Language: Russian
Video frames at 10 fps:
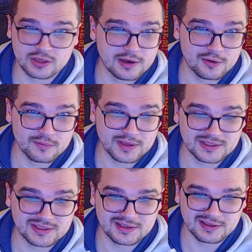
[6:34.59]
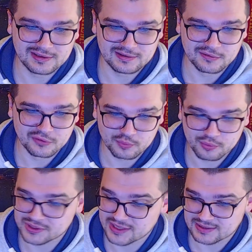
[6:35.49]
«Лео Месси» и группу
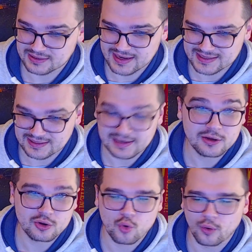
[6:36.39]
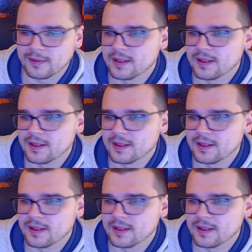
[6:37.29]
«Сектор газа»? Легко.